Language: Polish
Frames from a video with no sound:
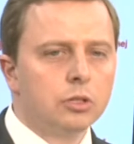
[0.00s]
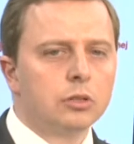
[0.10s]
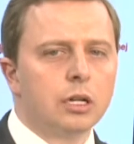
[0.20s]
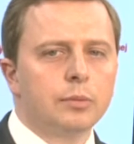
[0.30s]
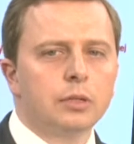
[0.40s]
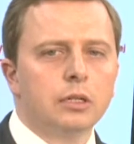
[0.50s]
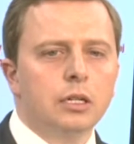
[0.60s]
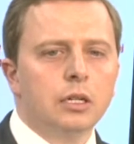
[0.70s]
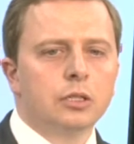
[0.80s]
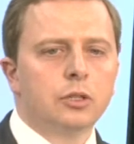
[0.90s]
o to, aby
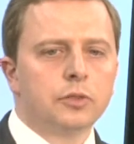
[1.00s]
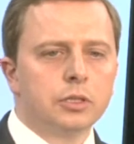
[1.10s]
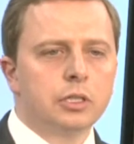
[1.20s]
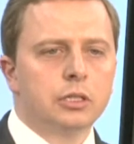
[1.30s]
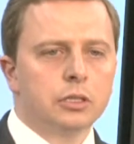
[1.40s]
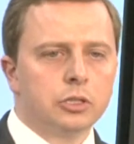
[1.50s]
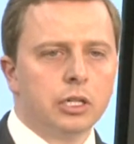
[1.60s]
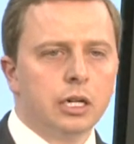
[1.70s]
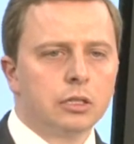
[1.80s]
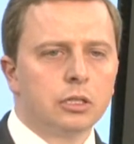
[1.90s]
do wszystkich tych
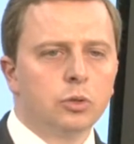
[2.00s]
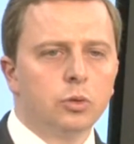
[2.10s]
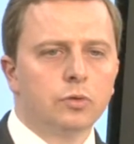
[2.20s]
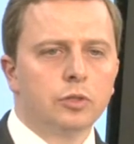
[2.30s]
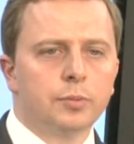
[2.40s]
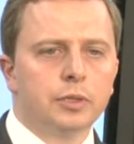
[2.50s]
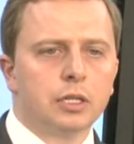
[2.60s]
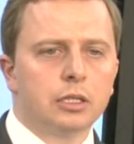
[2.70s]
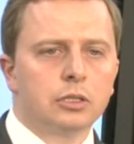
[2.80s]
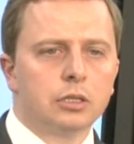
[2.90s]
trzech artykułów
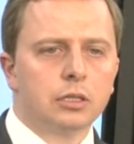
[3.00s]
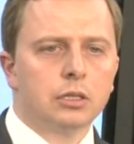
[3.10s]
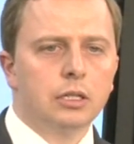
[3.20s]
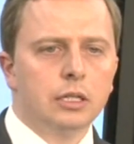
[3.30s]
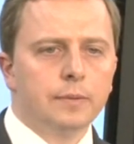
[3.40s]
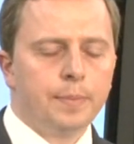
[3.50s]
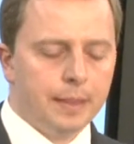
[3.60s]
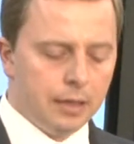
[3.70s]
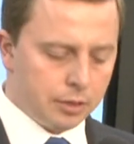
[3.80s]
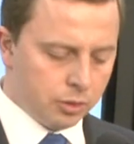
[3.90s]
dopisać e,
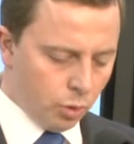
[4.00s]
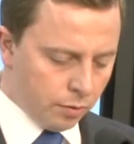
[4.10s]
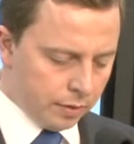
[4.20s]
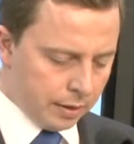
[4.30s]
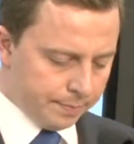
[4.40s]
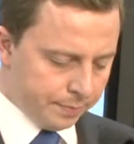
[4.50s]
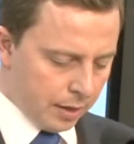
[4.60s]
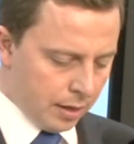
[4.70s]
e, słowa,